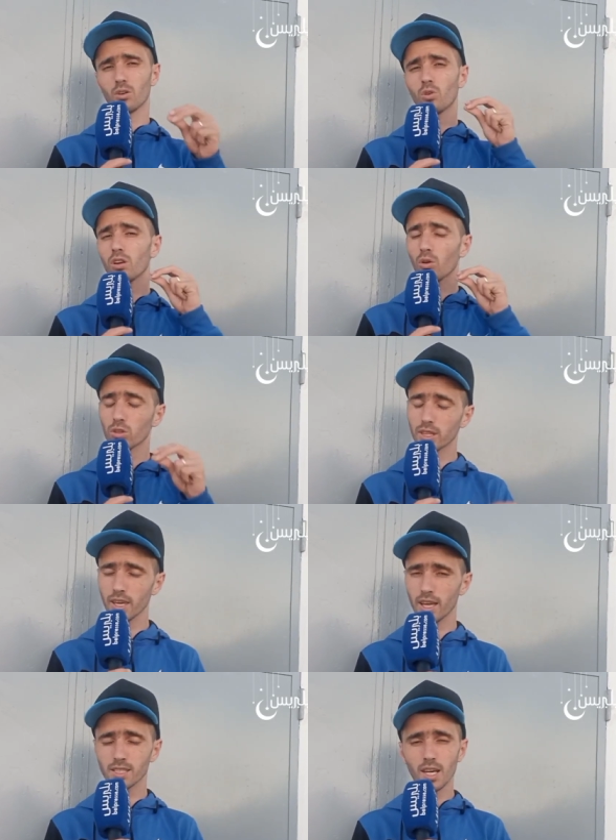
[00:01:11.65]
كل
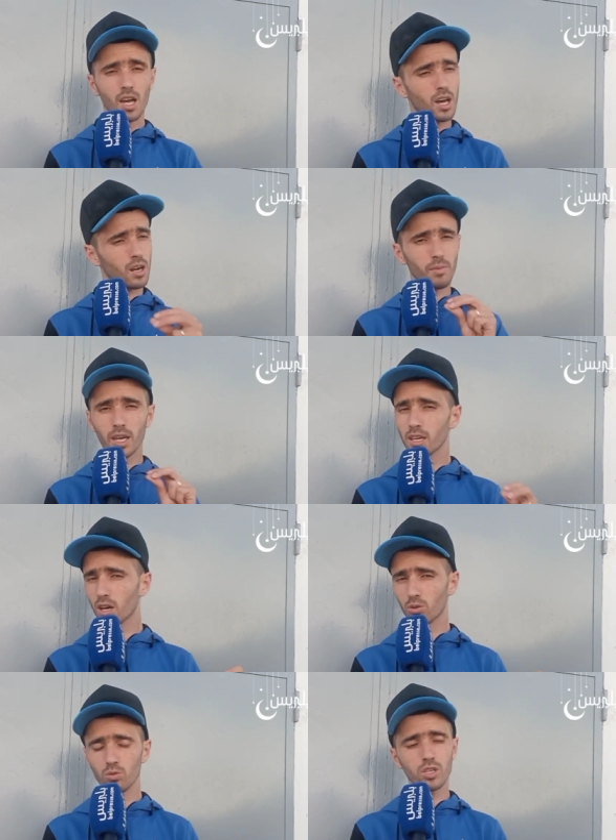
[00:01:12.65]
القطنيات راه ما
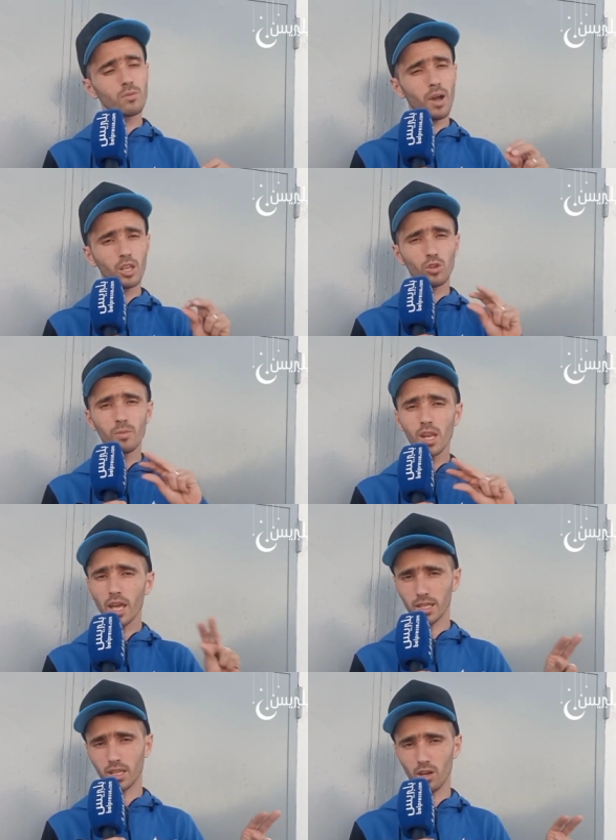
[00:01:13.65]
كياكلوش وما عندهم
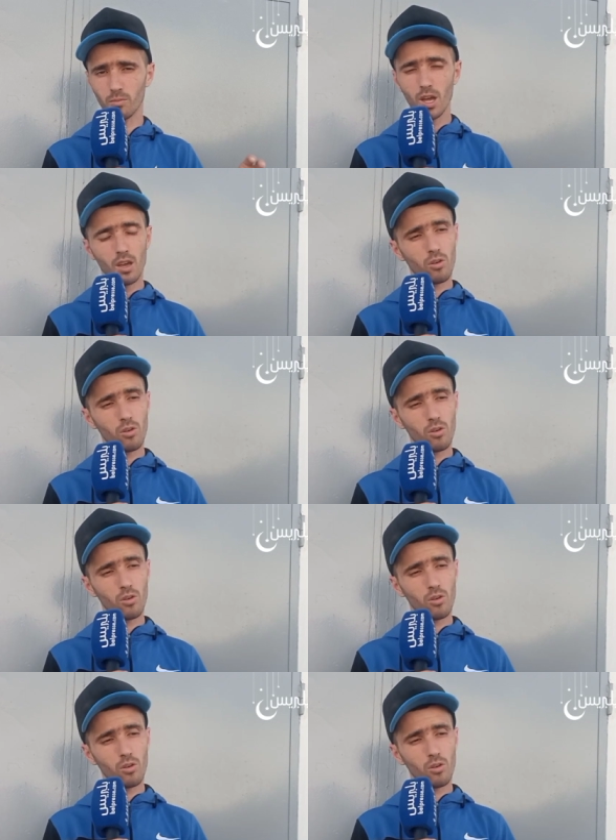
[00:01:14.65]
اللي يعطيهم